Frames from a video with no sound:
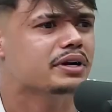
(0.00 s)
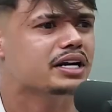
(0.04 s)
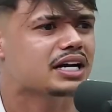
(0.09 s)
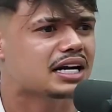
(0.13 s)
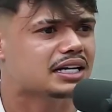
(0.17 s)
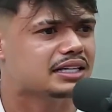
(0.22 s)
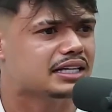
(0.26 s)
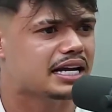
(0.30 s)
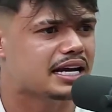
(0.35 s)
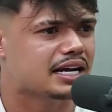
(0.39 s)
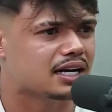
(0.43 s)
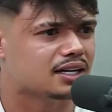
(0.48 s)

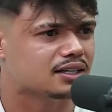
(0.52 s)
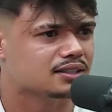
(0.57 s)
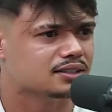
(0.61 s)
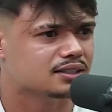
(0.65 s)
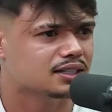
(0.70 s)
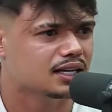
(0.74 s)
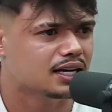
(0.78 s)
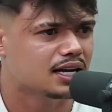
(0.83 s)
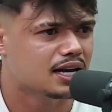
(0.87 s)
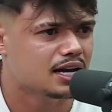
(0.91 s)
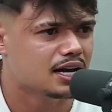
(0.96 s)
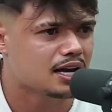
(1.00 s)
brincadeira.
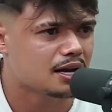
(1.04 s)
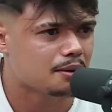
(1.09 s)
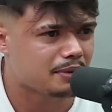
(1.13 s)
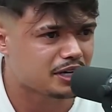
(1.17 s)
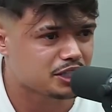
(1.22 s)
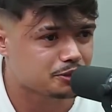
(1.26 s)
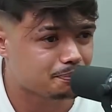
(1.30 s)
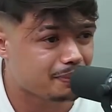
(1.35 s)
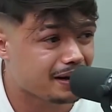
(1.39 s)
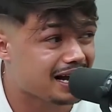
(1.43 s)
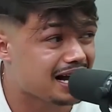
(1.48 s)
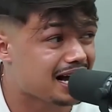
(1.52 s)

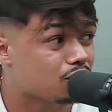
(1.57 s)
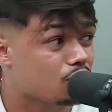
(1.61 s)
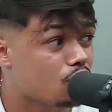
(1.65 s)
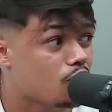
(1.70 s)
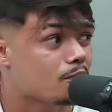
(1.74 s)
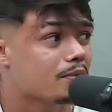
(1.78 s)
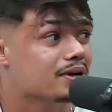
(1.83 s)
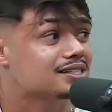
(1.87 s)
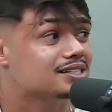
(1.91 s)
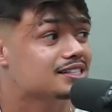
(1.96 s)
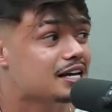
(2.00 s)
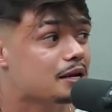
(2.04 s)
Mas pegaram
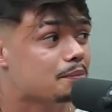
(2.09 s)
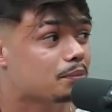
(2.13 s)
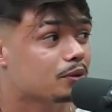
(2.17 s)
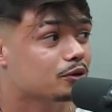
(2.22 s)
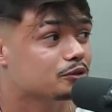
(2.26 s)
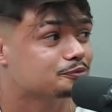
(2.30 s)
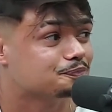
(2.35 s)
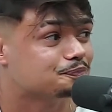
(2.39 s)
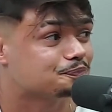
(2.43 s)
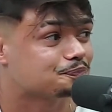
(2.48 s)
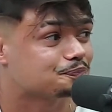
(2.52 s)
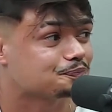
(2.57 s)
como exemplo.